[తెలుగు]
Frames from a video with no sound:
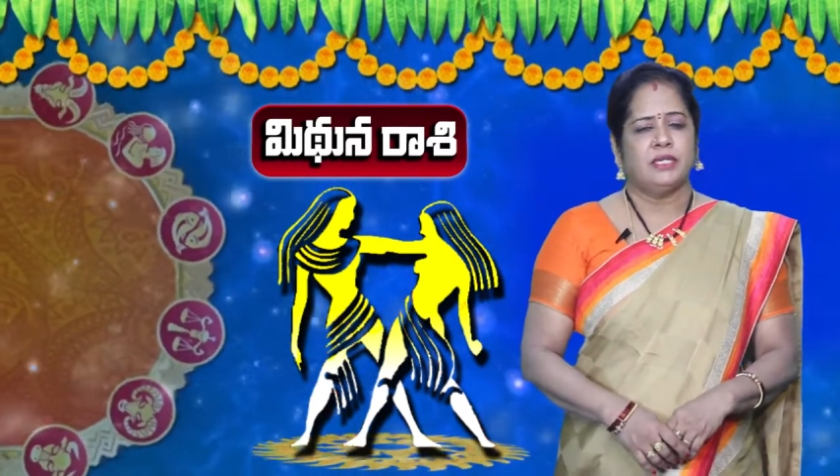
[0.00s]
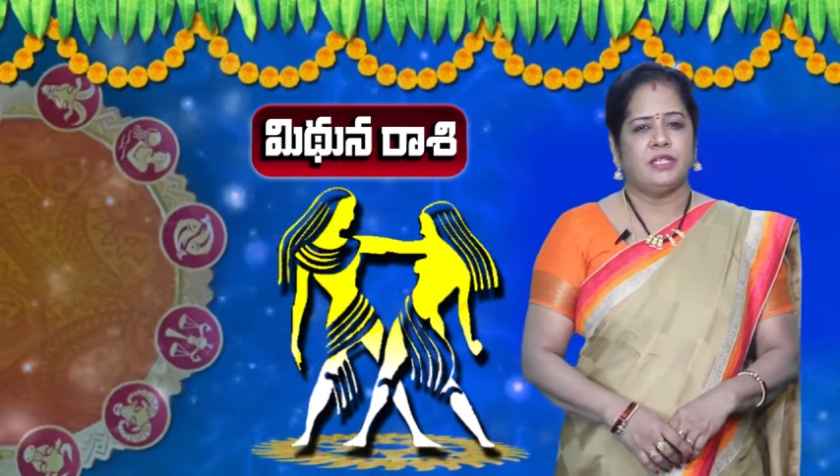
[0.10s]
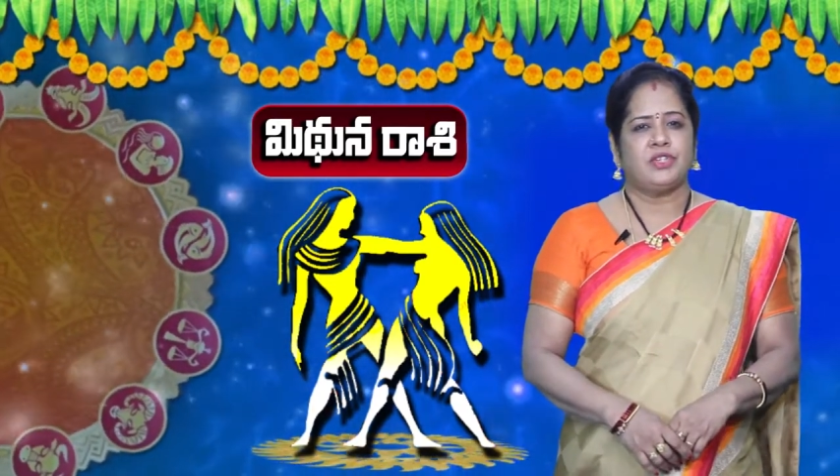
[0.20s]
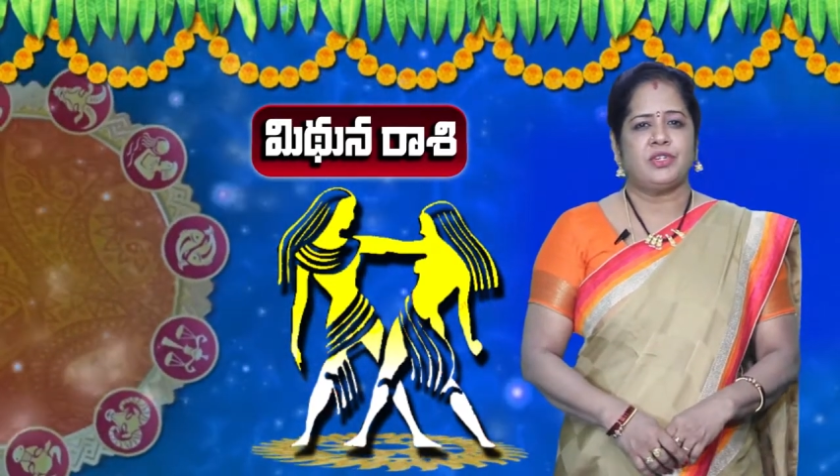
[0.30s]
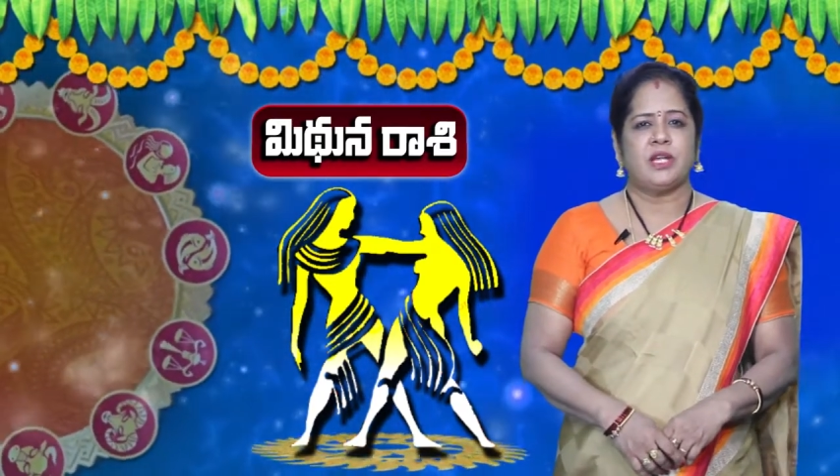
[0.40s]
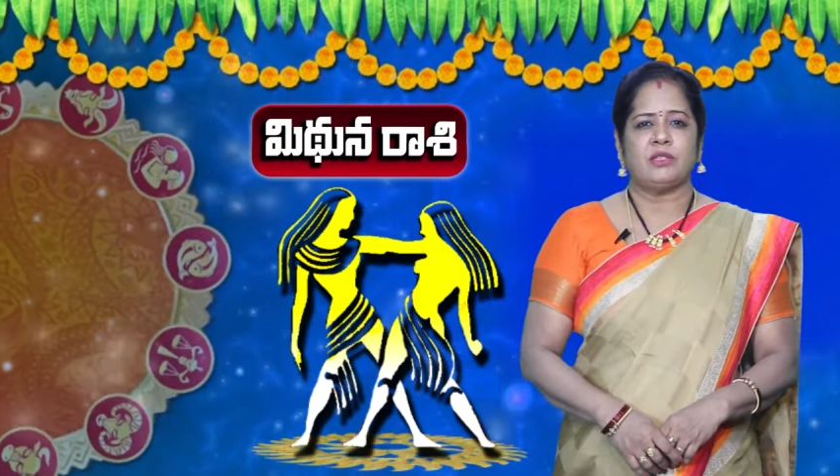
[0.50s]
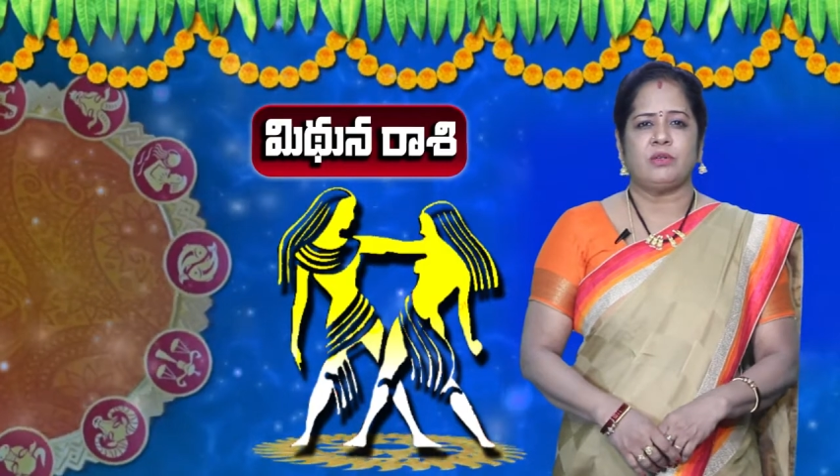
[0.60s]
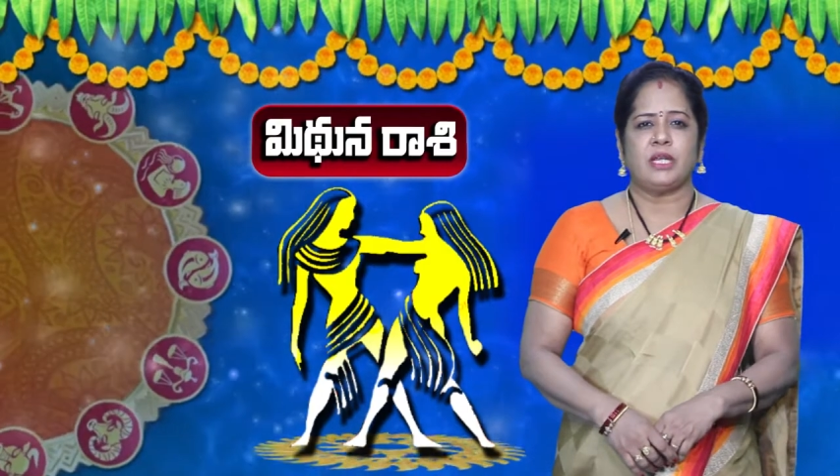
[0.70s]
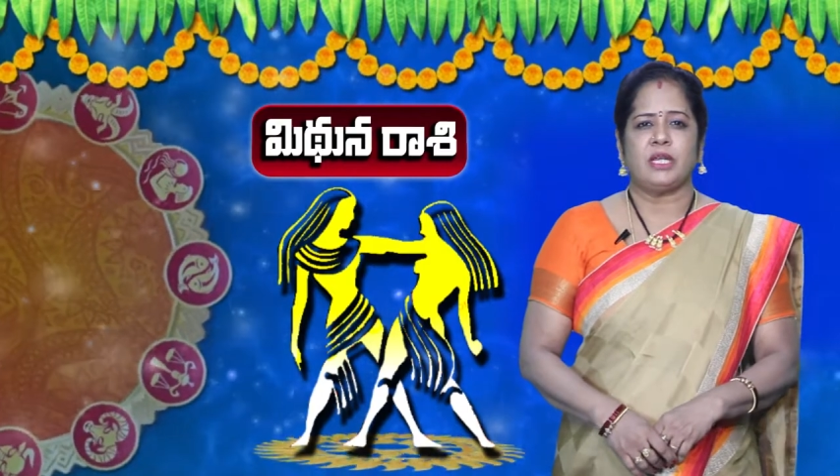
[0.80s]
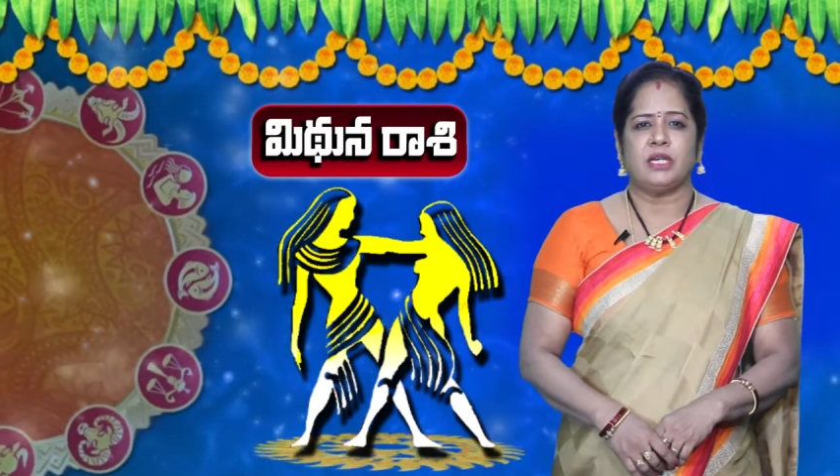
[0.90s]

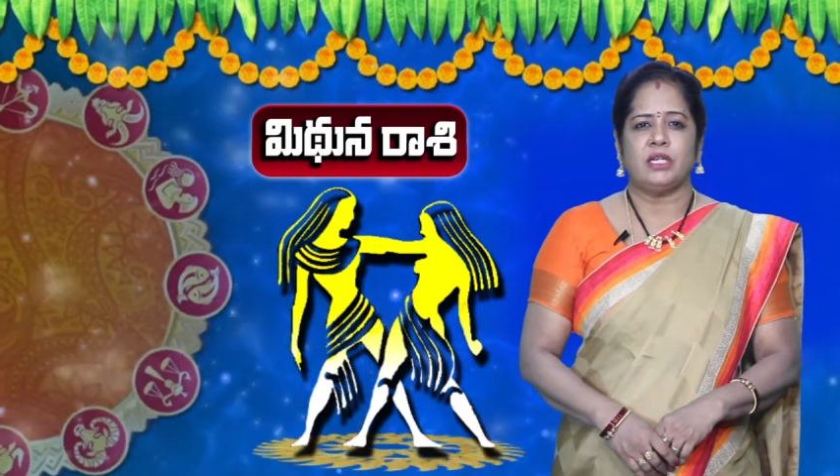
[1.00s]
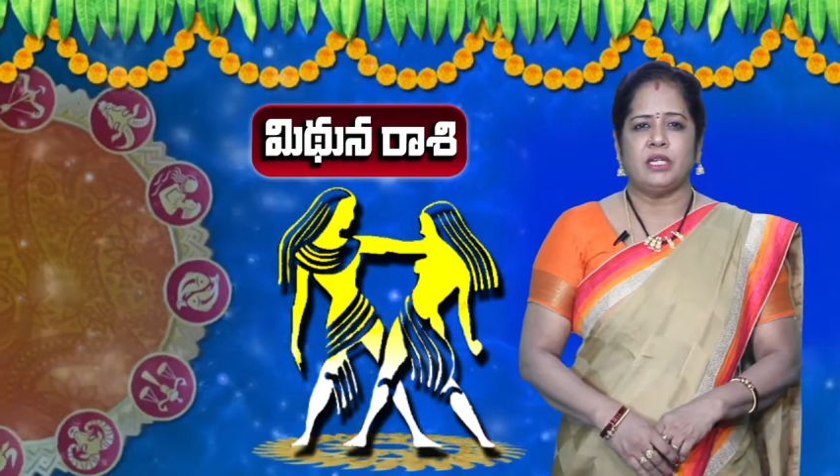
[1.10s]
నిష్ణాతులైన